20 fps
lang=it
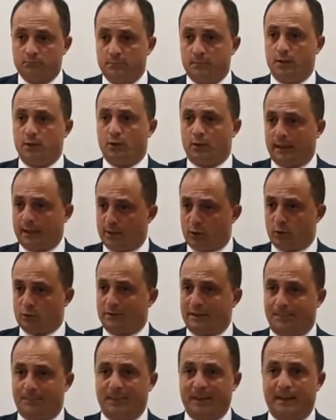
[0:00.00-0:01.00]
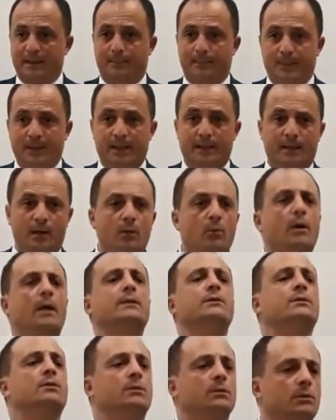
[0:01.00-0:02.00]
Io la ricordo appena appena
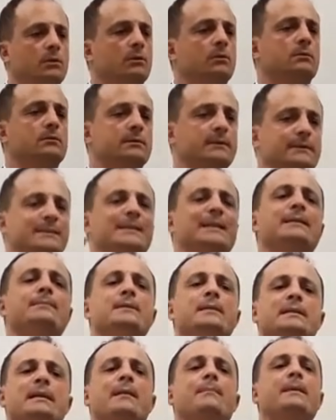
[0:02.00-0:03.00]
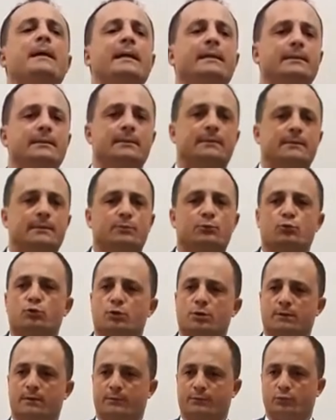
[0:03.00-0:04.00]
quando timidamente
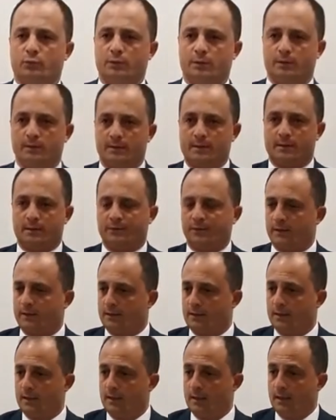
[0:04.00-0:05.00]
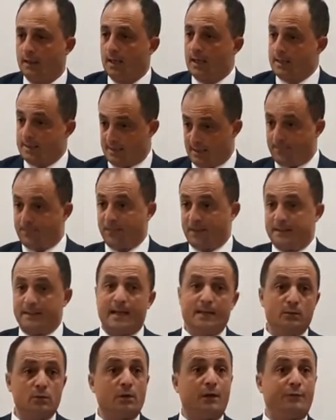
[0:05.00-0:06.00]
usciva fuori questa festa. Sta
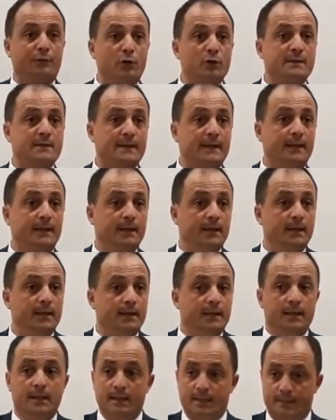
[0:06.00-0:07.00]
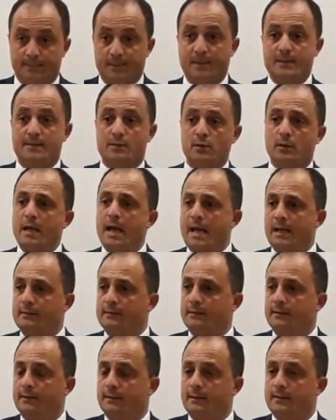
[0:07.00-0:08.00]
prendendo una forza
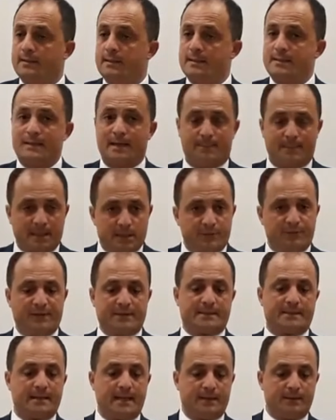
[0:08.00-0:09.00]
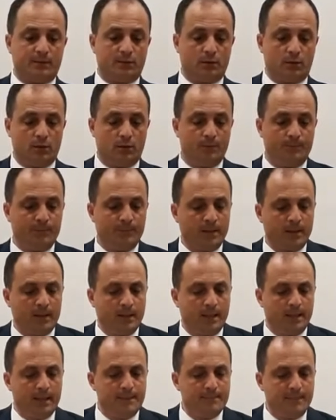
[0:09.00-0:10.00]
impressionante, si sta manifestando
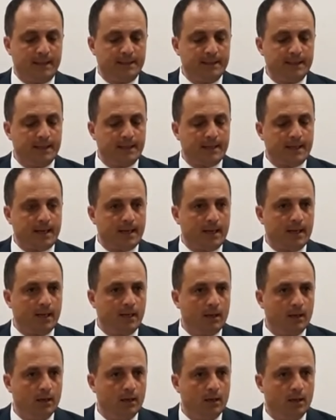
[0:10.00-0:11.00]
in maniera